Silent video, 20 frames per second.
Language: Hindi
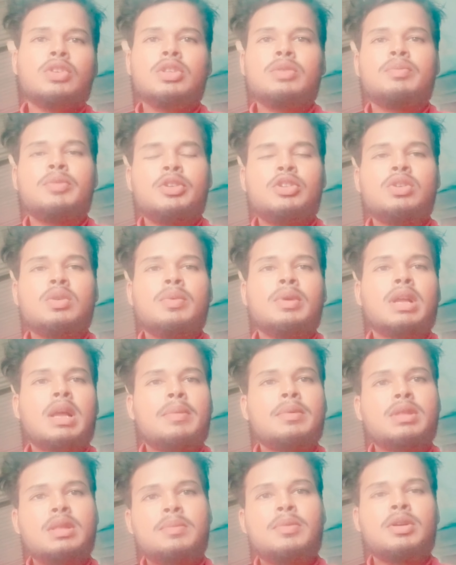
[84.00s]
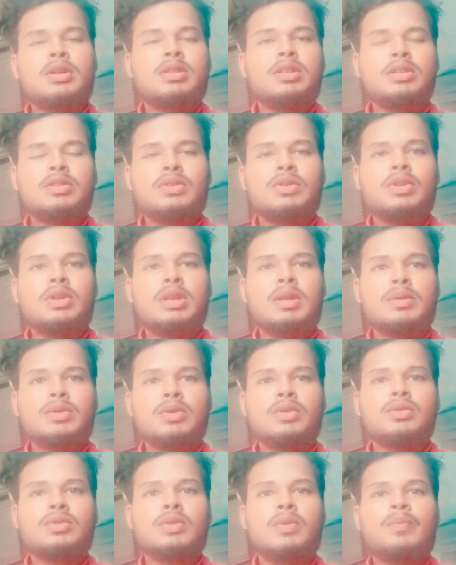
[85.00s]
डायरेक्शन में बनाया जाएगा
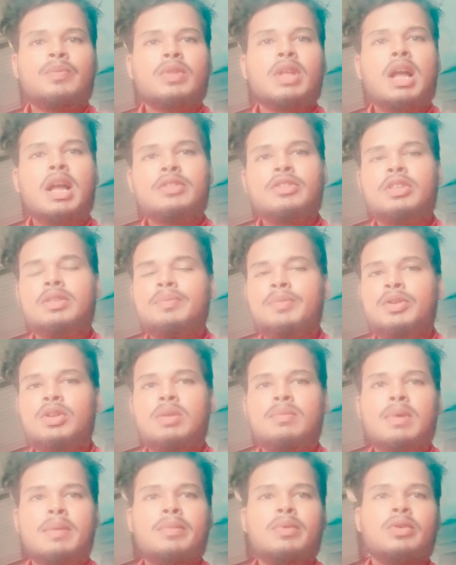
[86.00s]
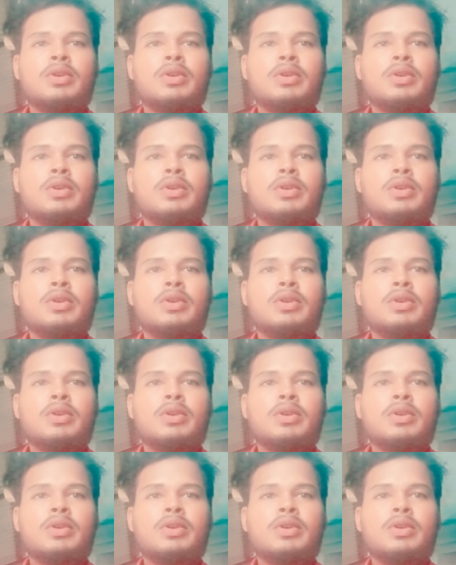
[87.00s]
दोस्तों बहुत ही जल्द इसके